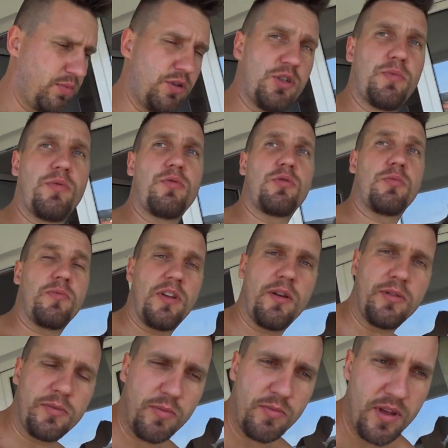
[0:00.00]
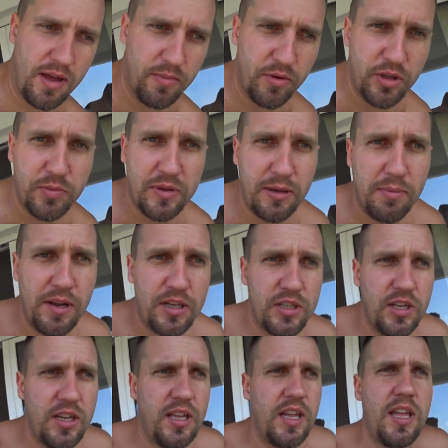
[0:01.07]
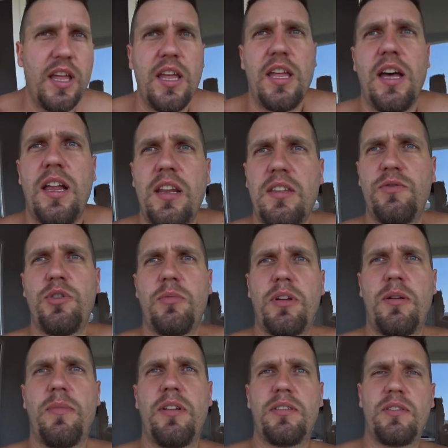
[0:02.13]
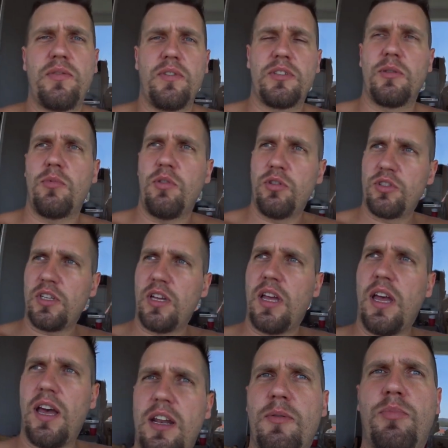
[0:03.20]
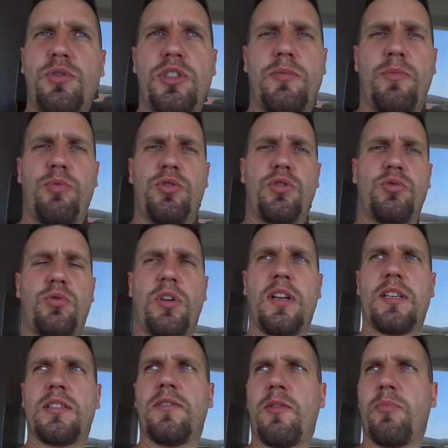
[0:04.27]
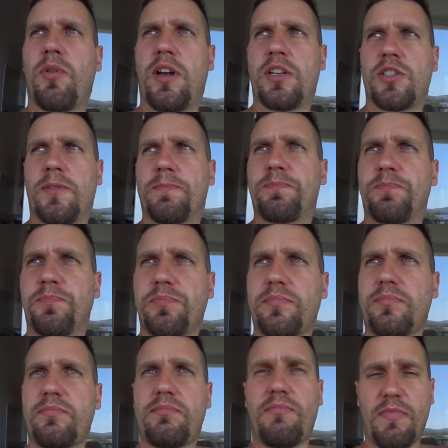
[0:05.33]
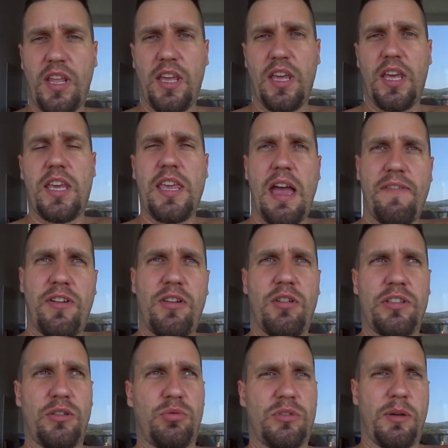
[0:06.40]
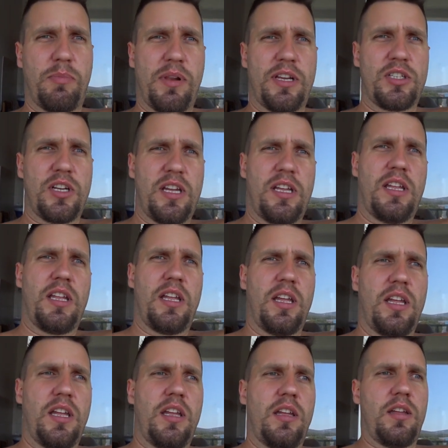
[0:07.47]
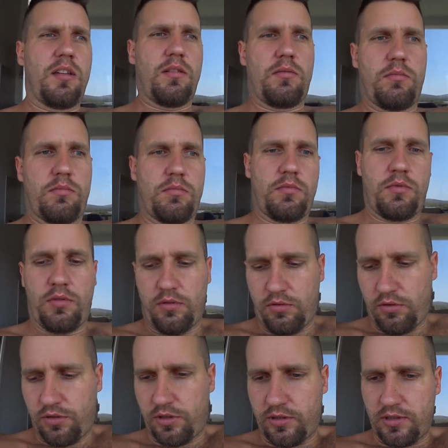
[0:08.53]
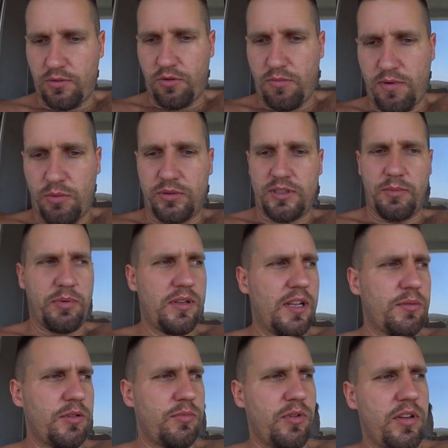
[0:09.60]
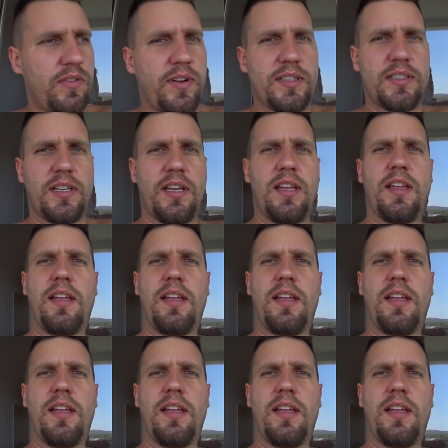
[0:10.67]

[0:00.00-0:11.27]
Byliśmy, jak wspomniałem, byliśmy na plaży, ale nie wziąłem kamery, sobie w samochodzie, ale pójdziemy później drugi raz, to Wam pokażę, jak wygląda tutaj plaża. No, coś krzesełko mało stabilne przy mojej wadze.